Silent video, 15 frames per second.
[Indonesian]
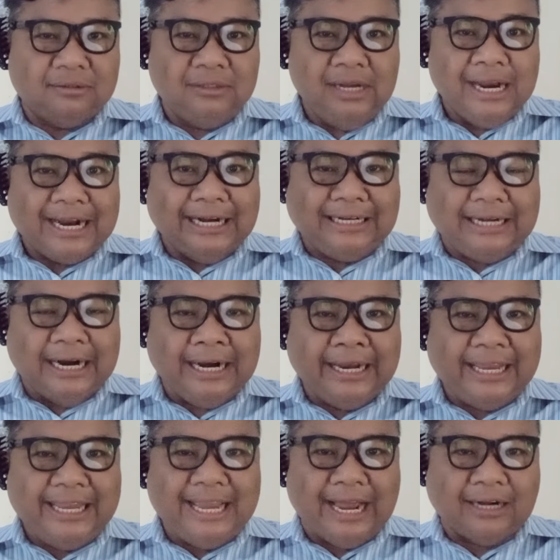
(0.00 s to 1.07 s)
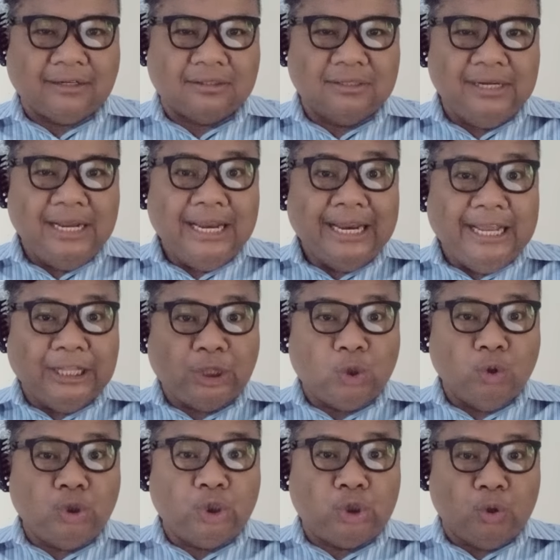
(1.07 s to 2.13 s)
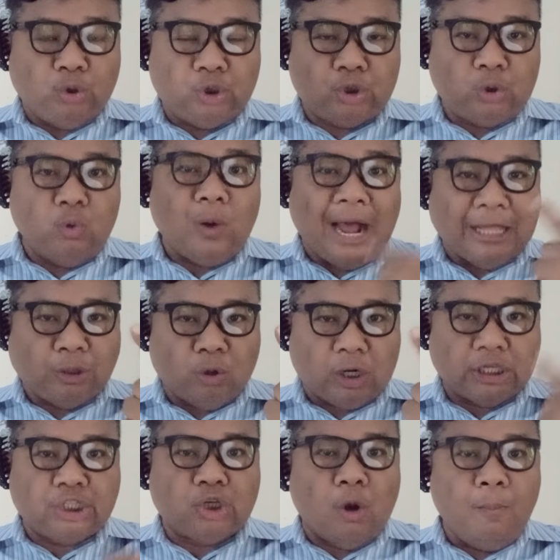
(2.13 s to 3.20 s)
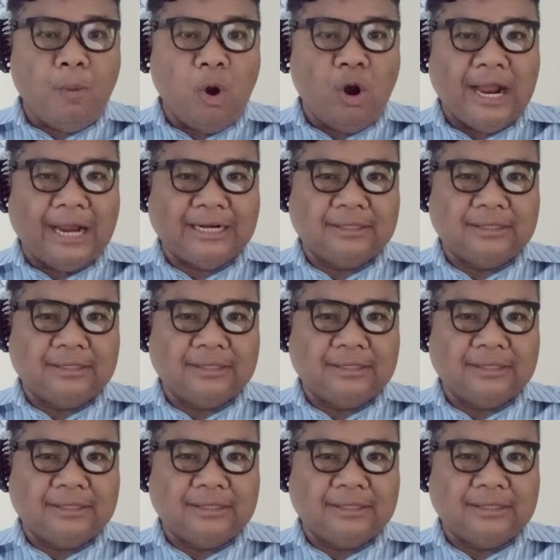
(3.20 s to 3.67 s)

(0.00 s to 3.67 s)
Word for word: kedengkian itu justru atau kesombongan